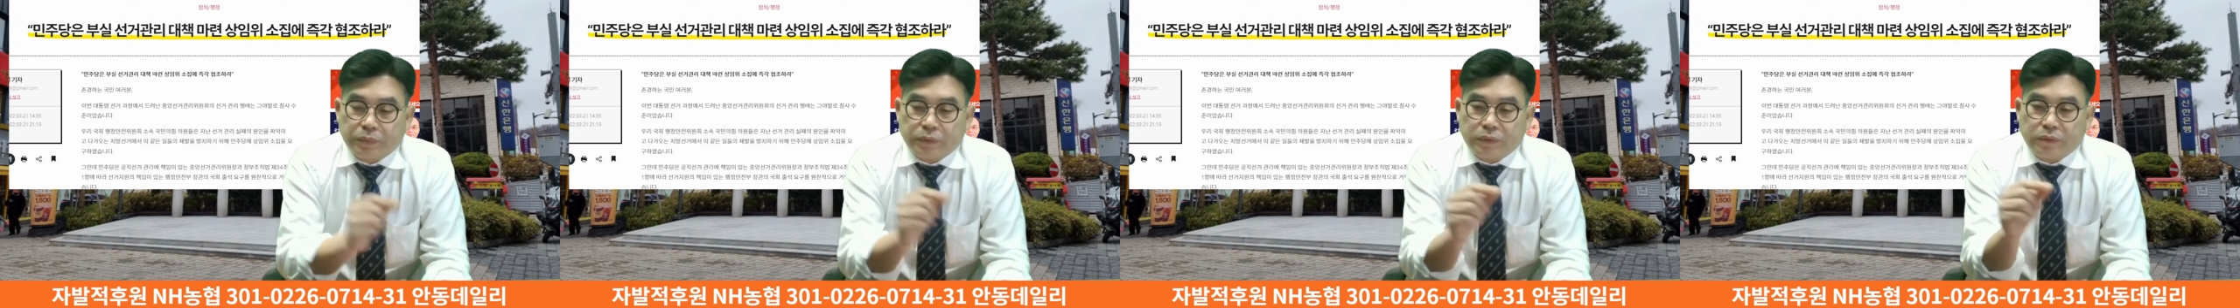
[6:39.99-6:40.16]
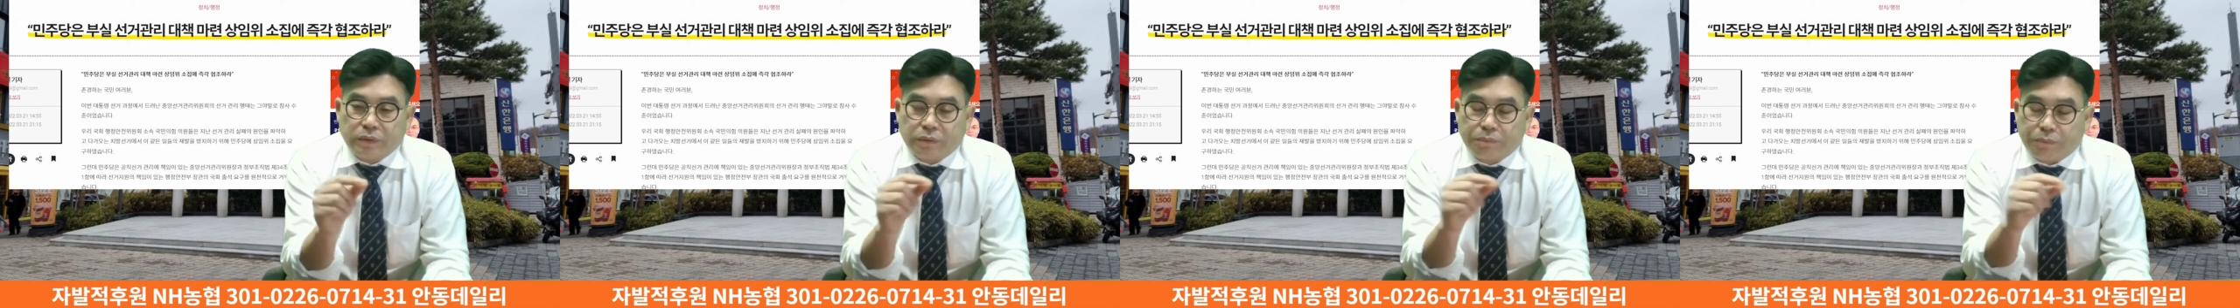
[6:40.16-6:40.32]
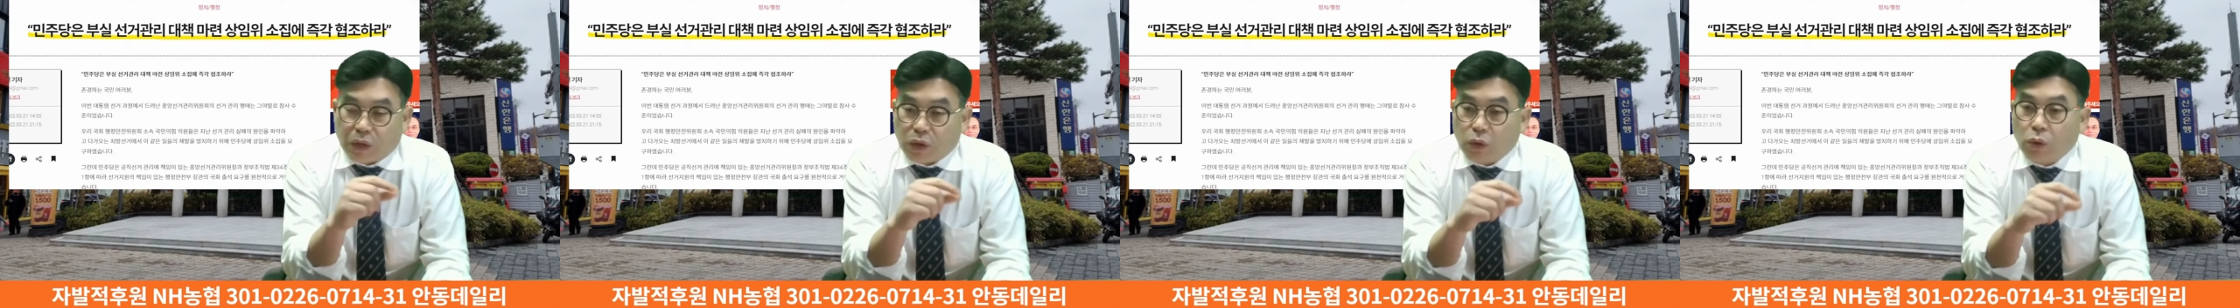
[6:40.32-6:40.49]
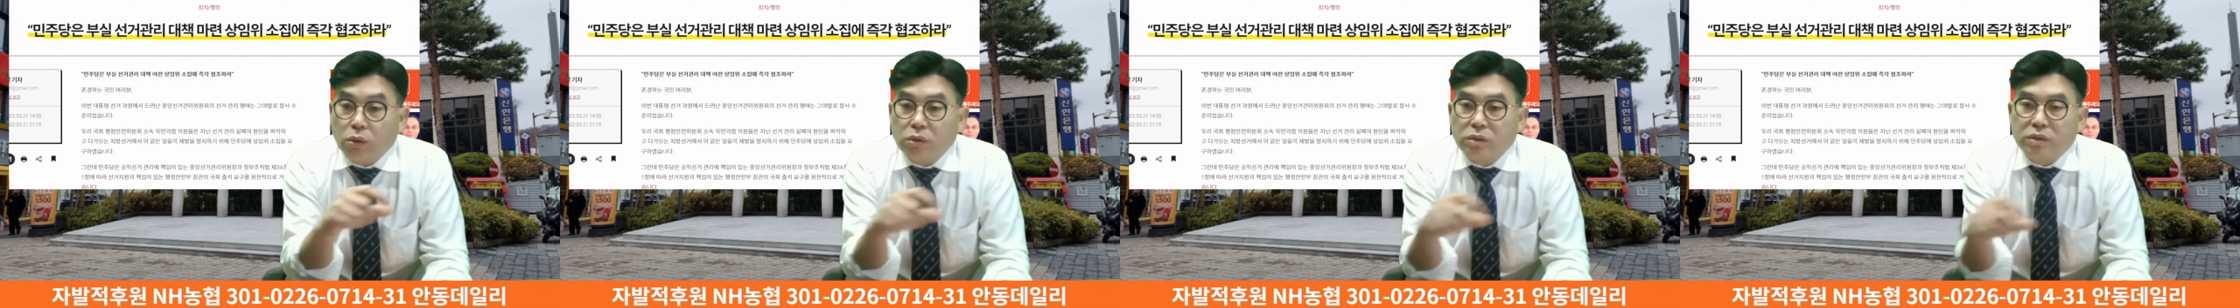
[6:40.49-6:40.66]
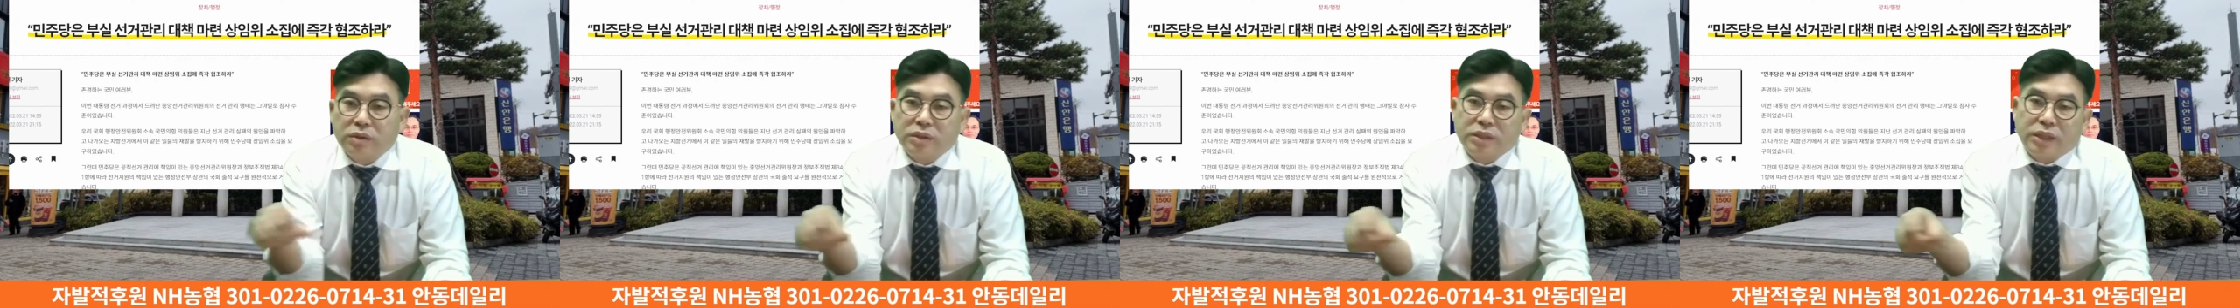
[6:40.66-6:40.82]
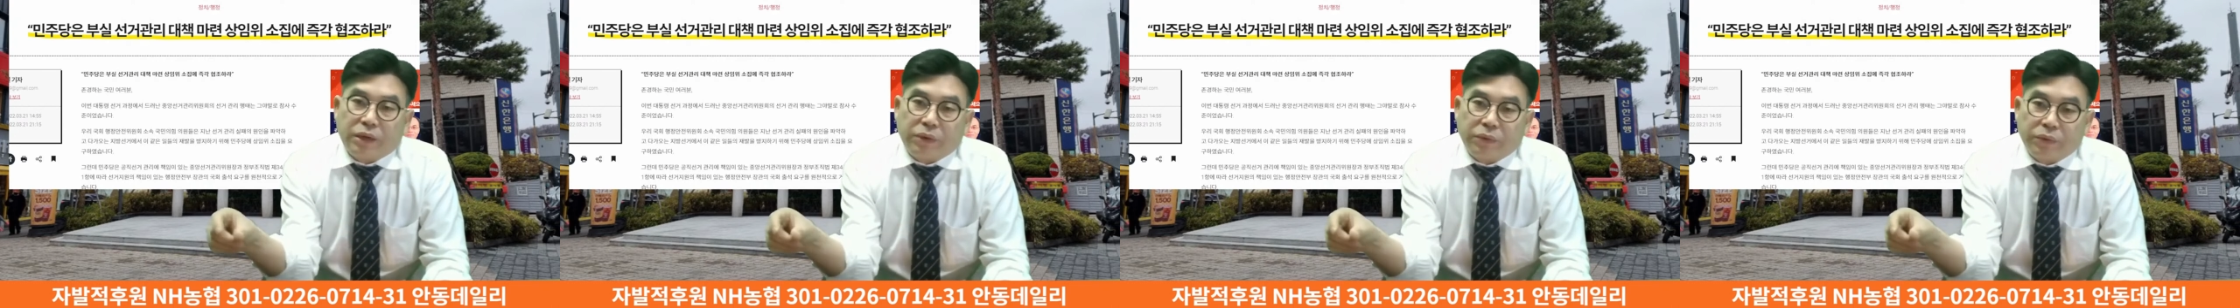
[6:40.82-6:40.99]
그
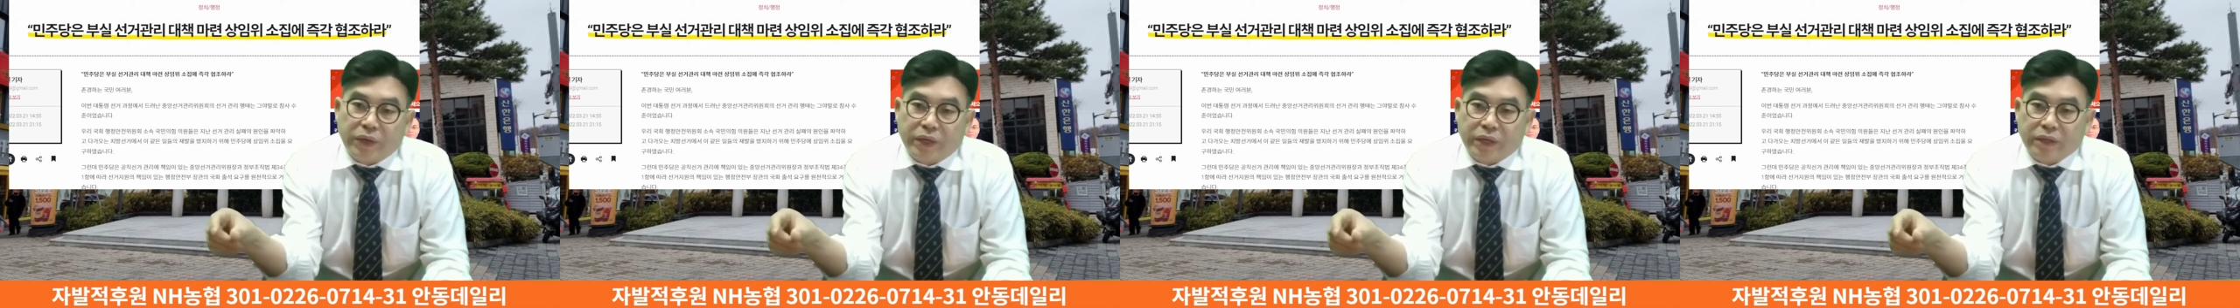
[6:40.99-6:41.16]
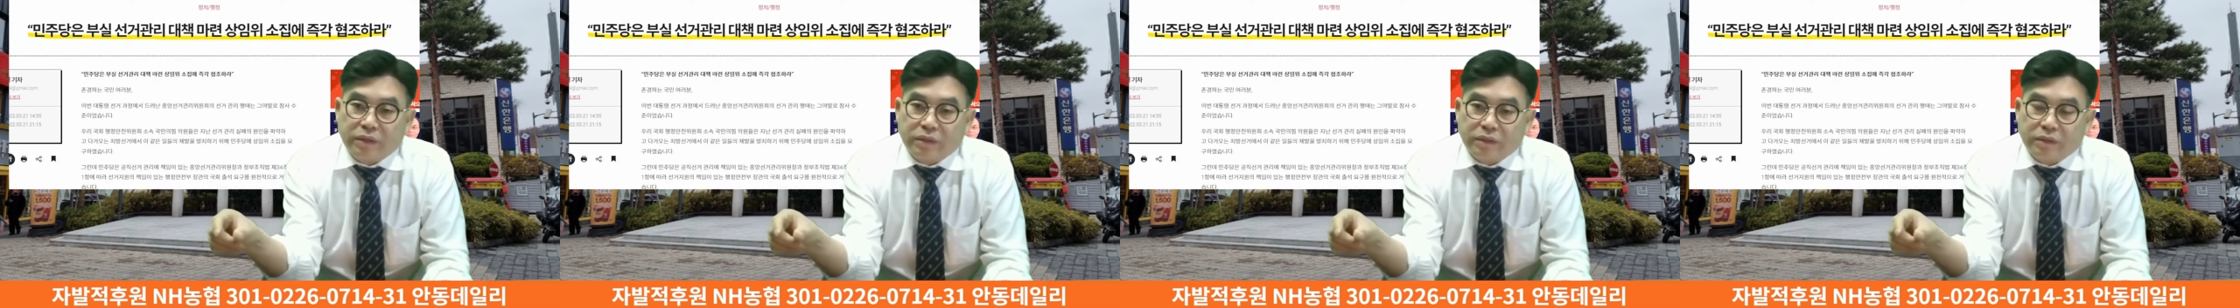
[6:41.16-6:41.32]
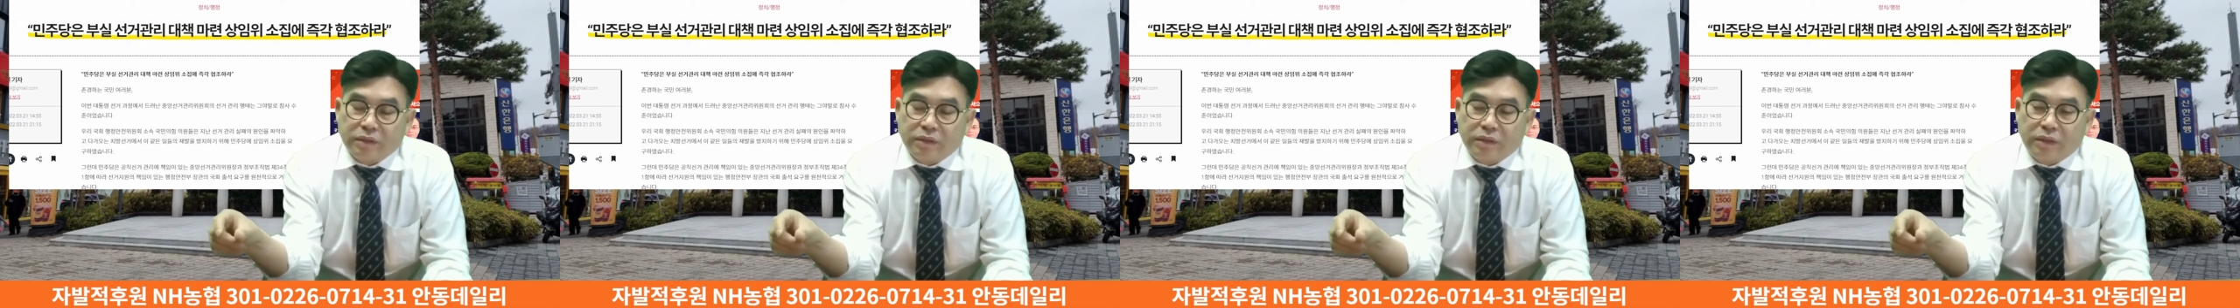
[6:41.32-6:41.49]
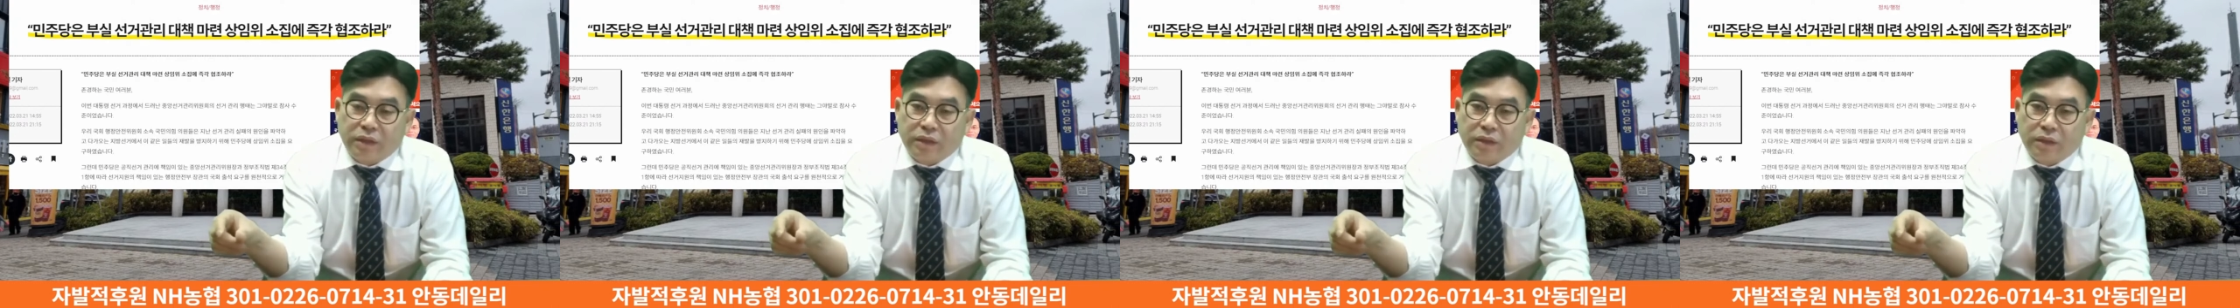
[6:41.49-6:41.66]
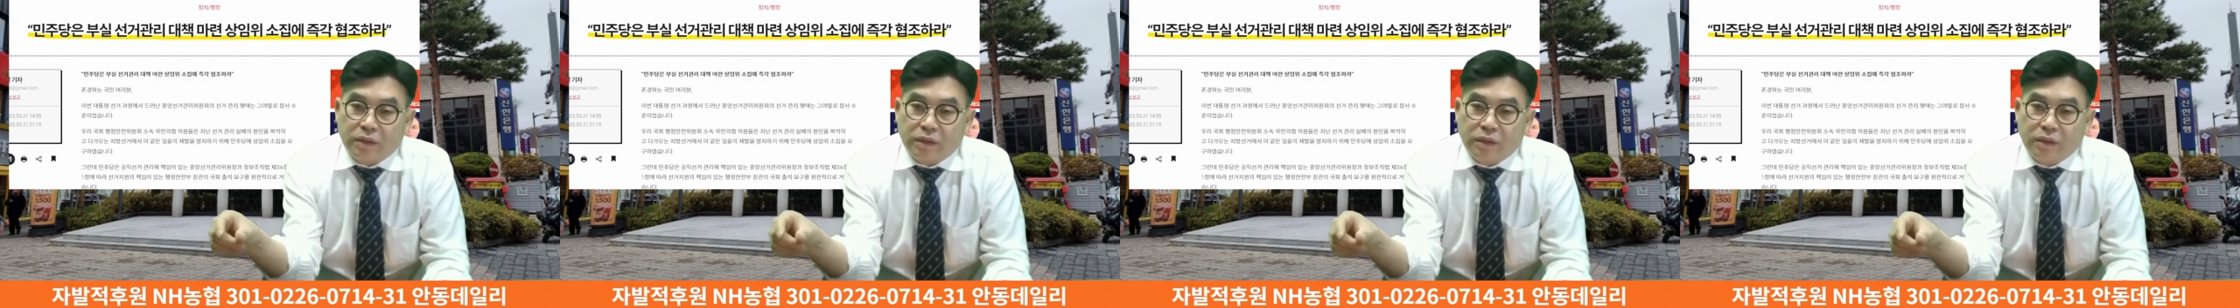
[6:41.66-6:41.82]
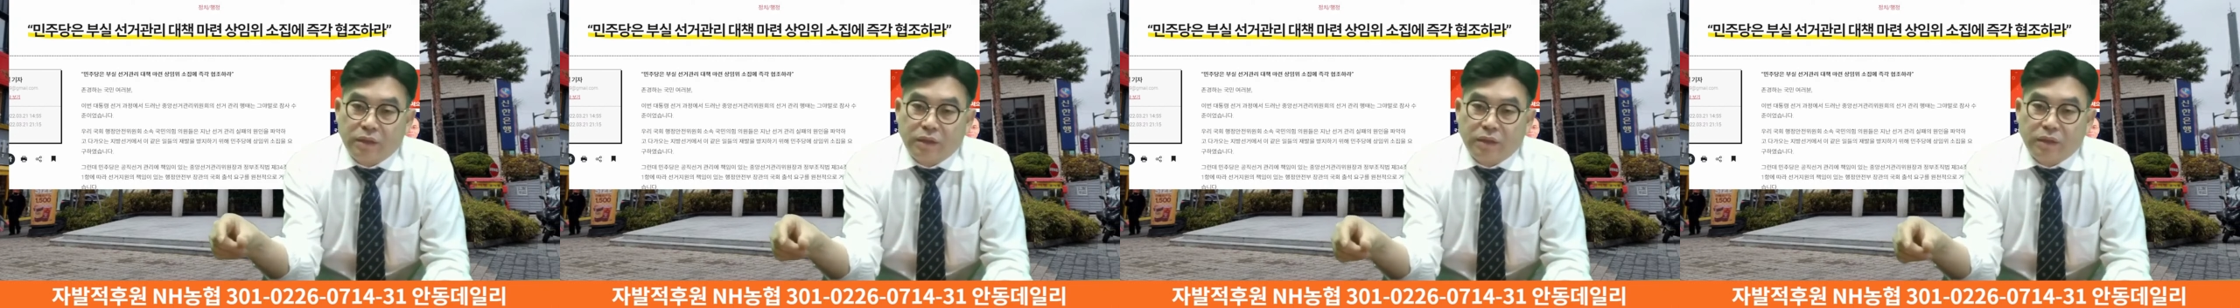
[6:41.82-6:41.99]
바코드를 사용해야
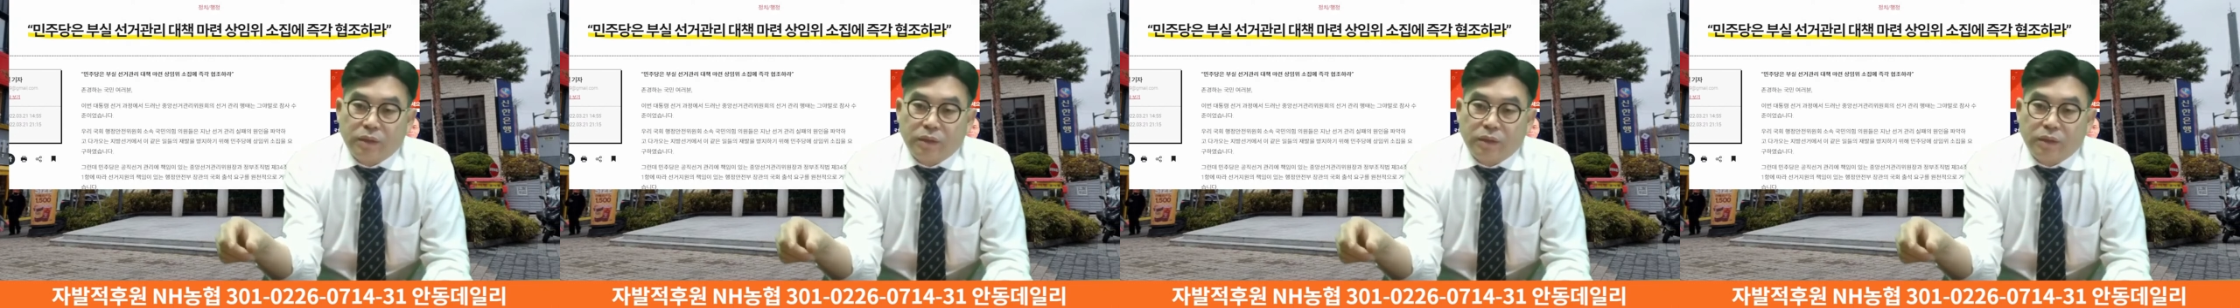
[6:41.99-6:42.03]
되는데